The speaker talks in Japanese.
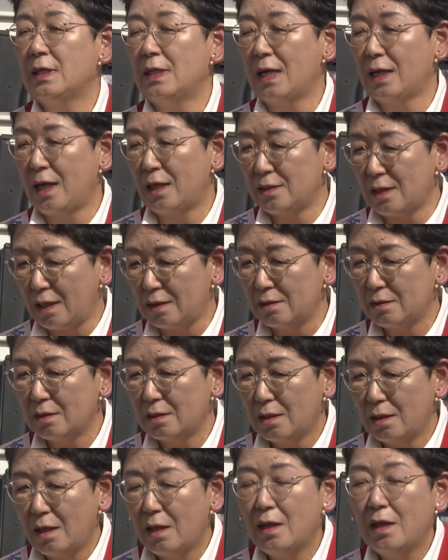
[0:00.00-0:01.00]
開かない、
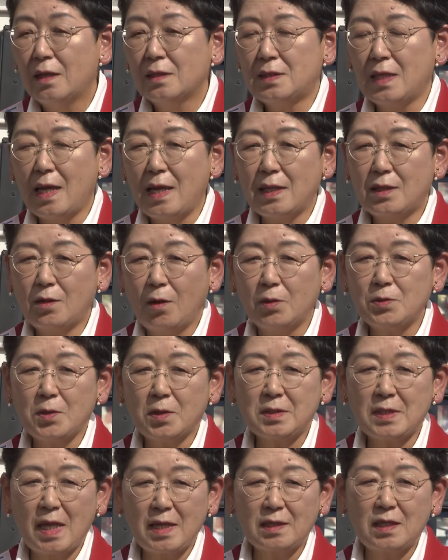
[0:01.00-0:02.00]
政党
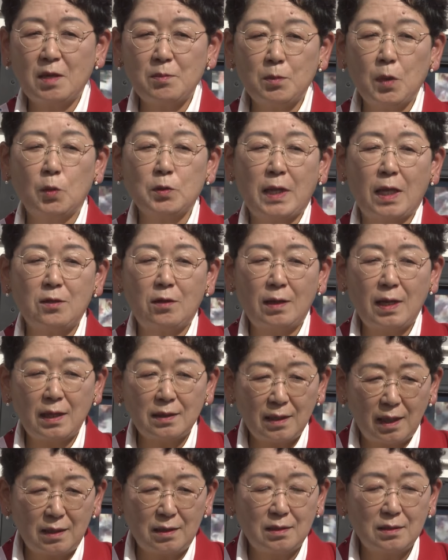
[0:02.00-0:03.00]
助成金も受け取ら
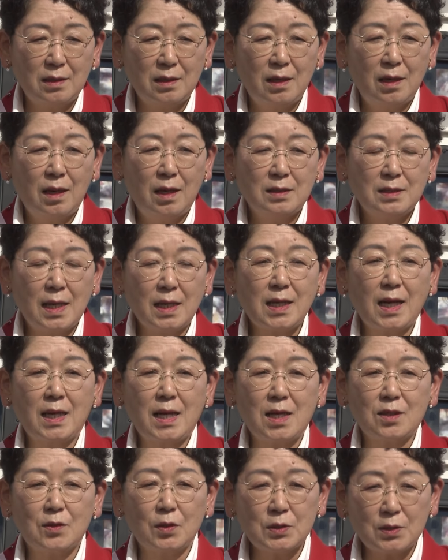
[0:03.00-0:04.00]
ない。だか
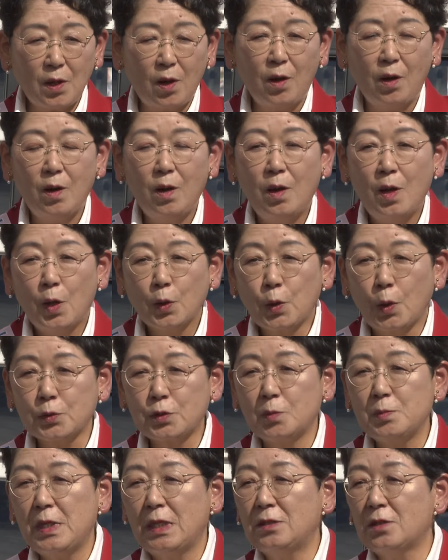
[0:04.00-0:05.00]
らこそ
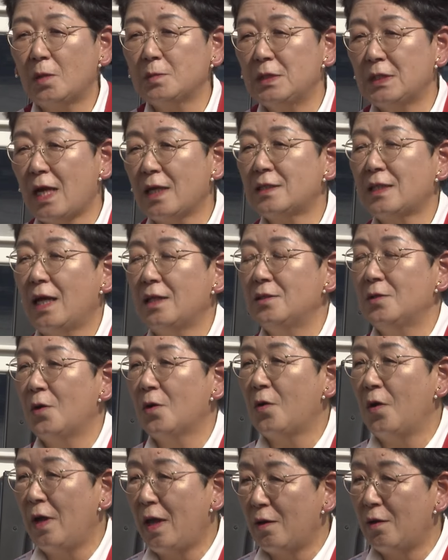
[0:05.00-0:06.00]
国民の皆さんの
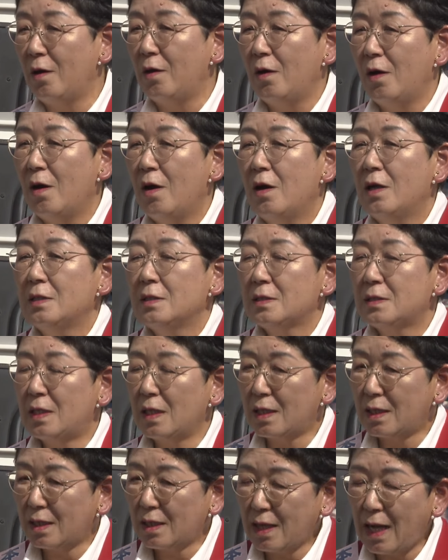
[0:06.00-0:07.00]
声を
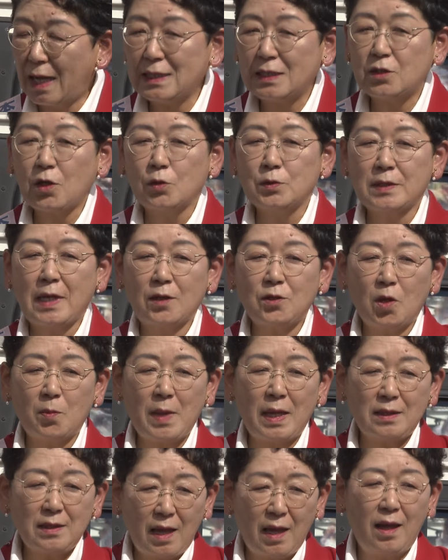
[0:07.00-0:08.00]
しっかりと受け止
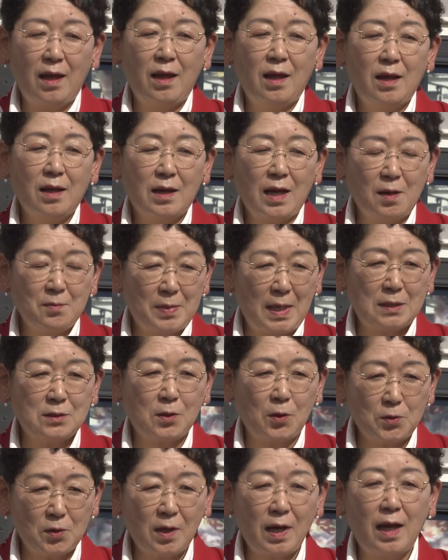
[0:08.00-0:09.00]
めて頑張る
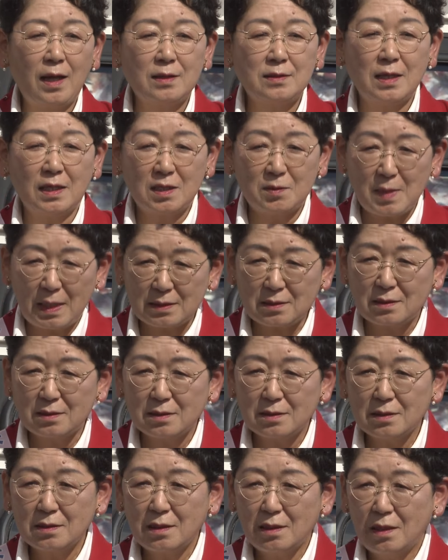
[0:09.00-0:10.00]
ことができます。
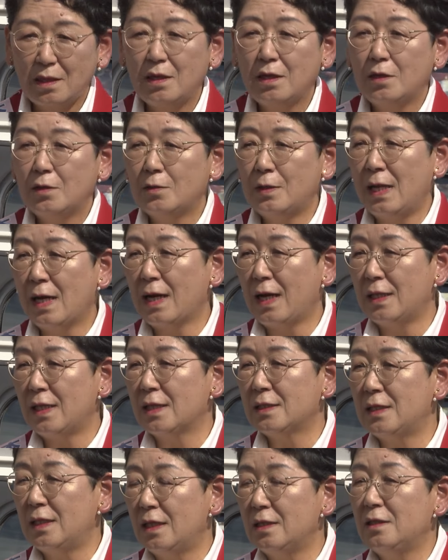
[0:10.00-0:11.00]
裏金
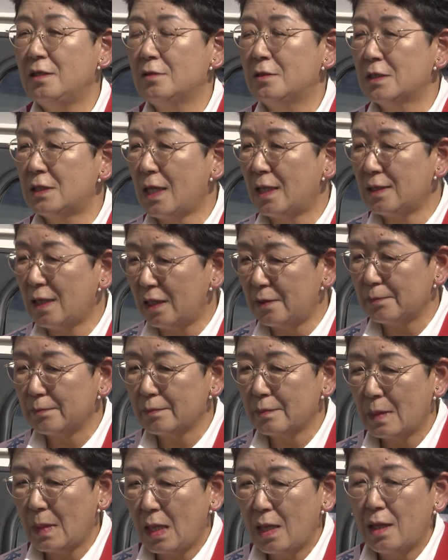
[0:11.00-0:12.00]
議員許さない、
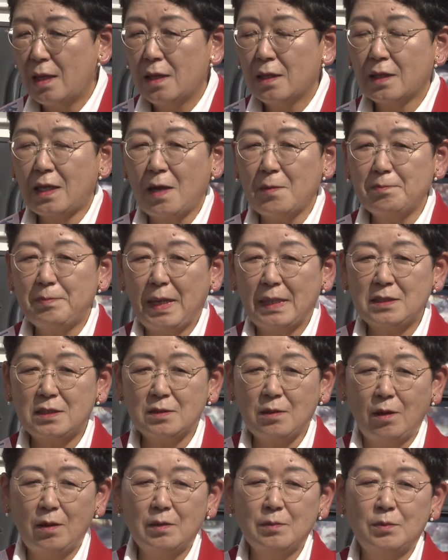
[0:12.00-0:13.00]
原
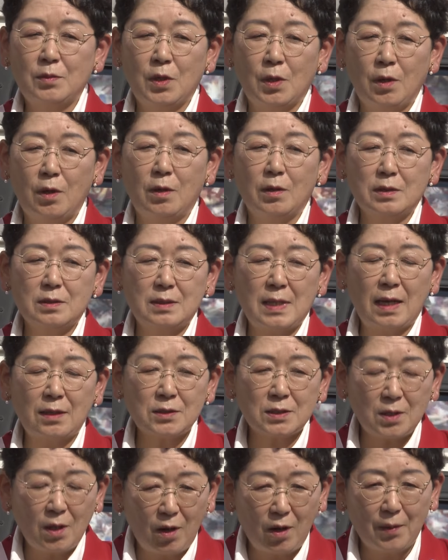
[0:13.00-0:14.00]
発をもうな
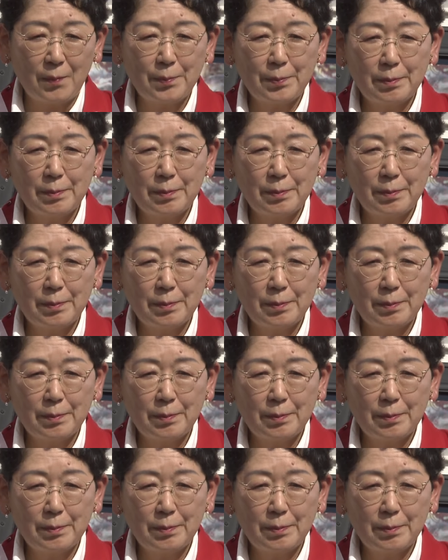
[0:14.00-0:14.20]
くそ